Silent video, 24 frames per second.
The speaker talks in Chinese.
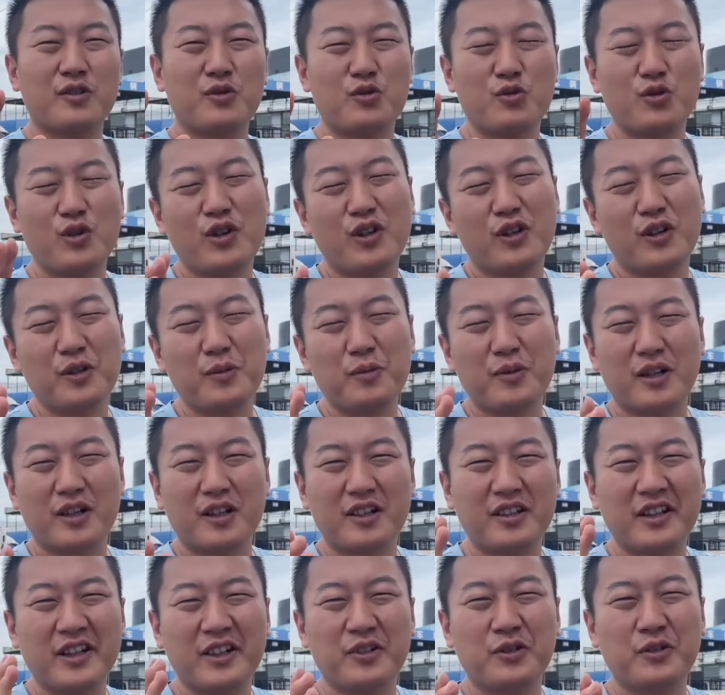主要里边的
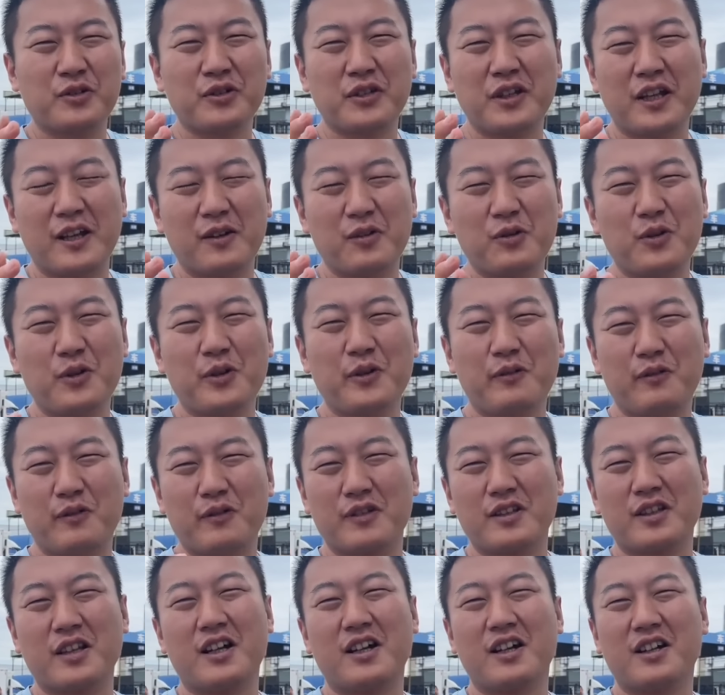内容太过于
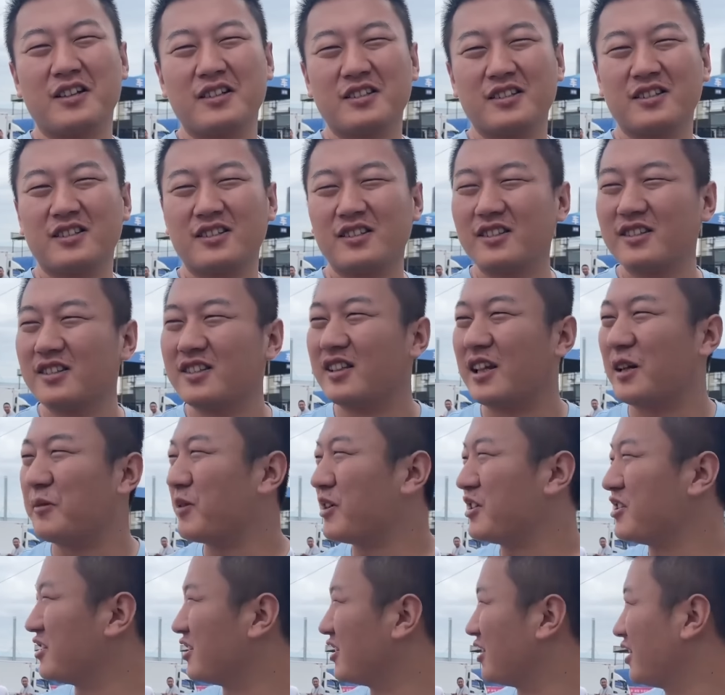复杂。他
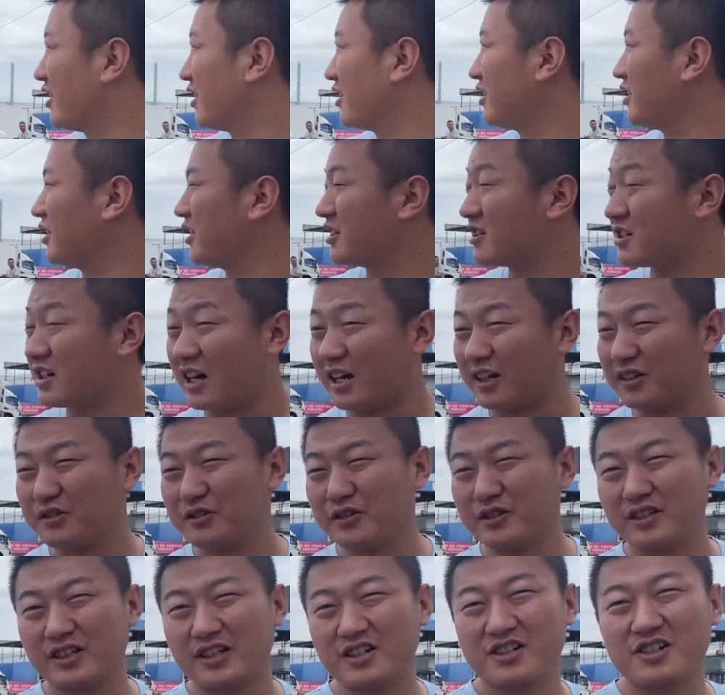们竟然还可以插
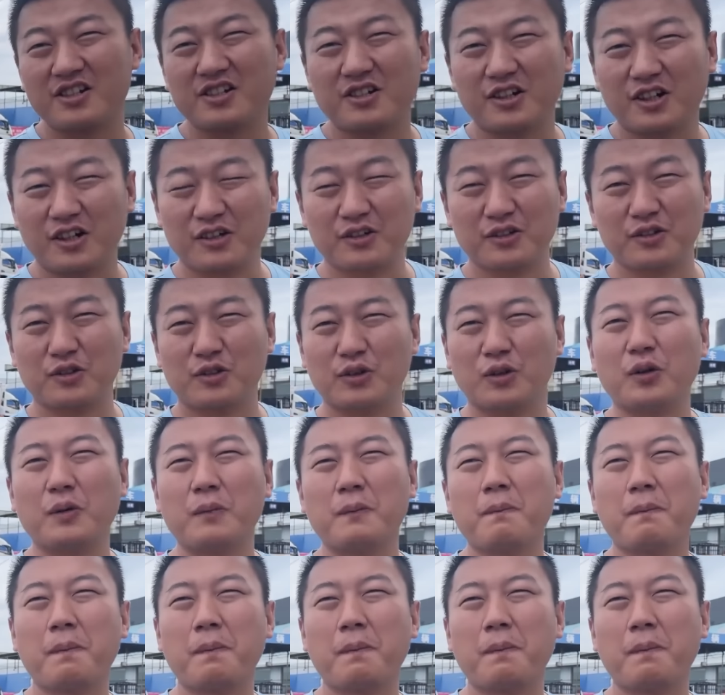队在审车的时候，